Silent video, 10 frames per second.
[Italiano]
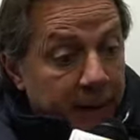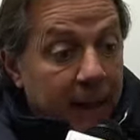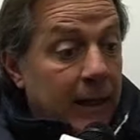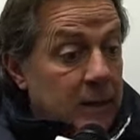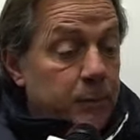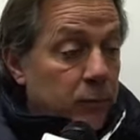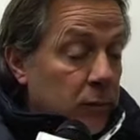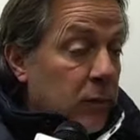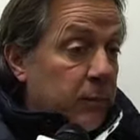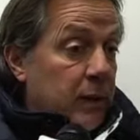E la,
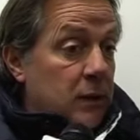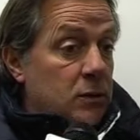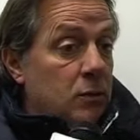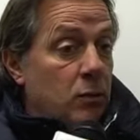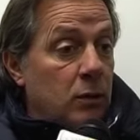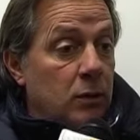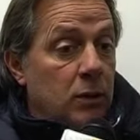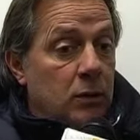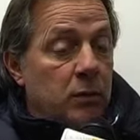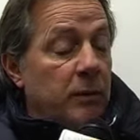ribadisco quello che ho
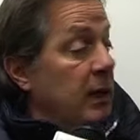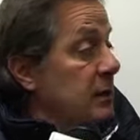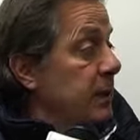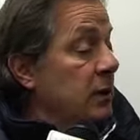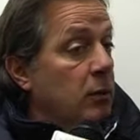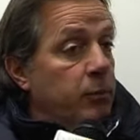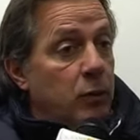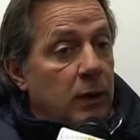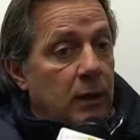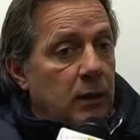detto prima, l'aspetto più
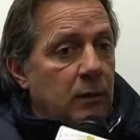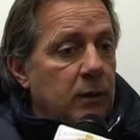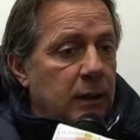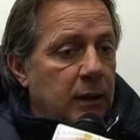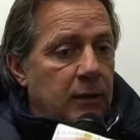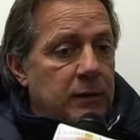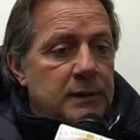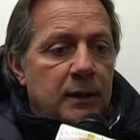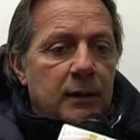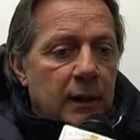negativo perché
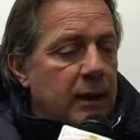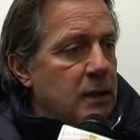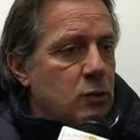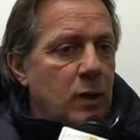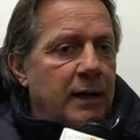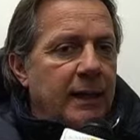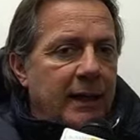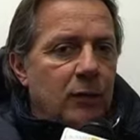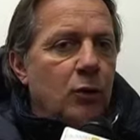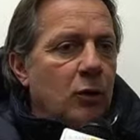questa è una squadra
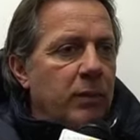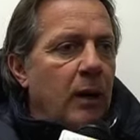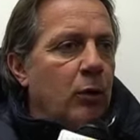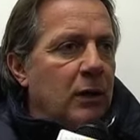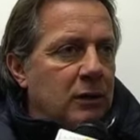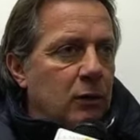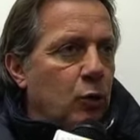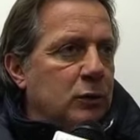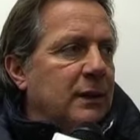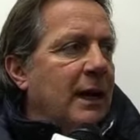che noi dobbiamo
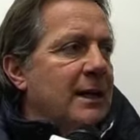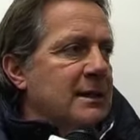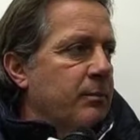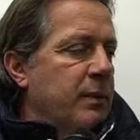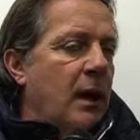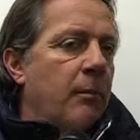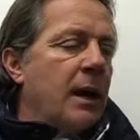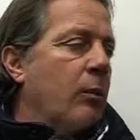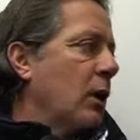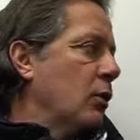lottare,
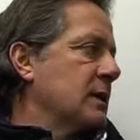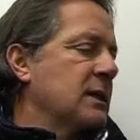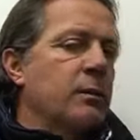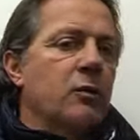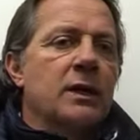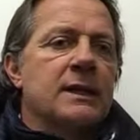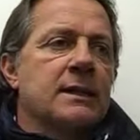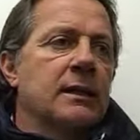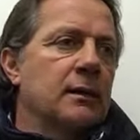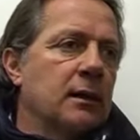abbiamo la
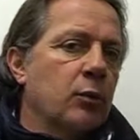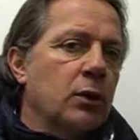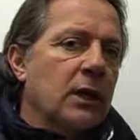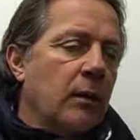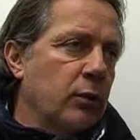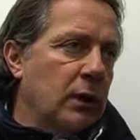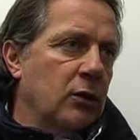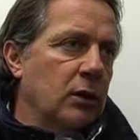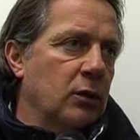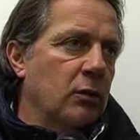consapevolezza del tipo di
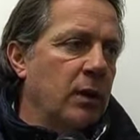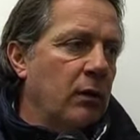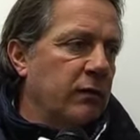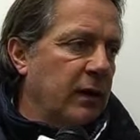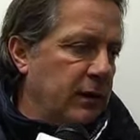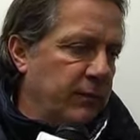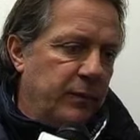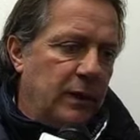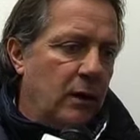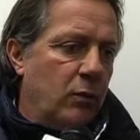campionato che dobbiamo fare,
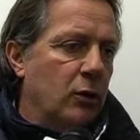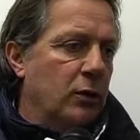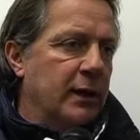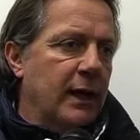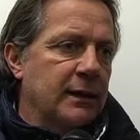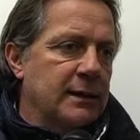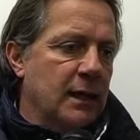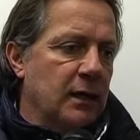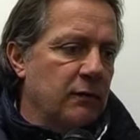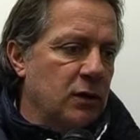che è quello di grande
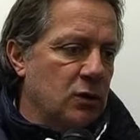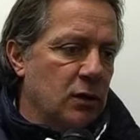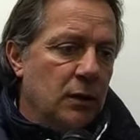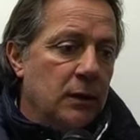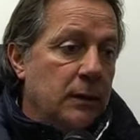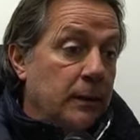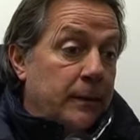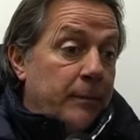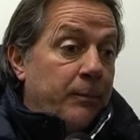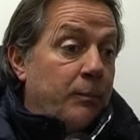sacrificio
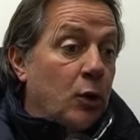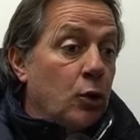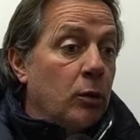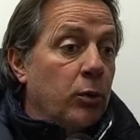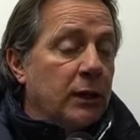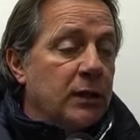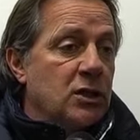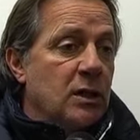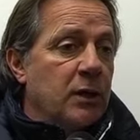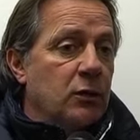però dopo
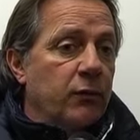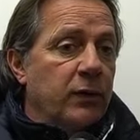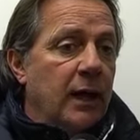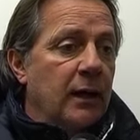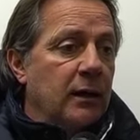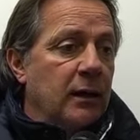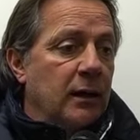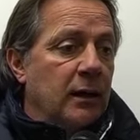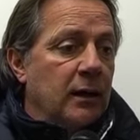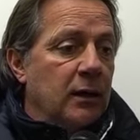l'atteggiamento
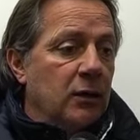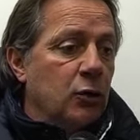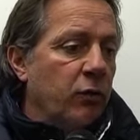finale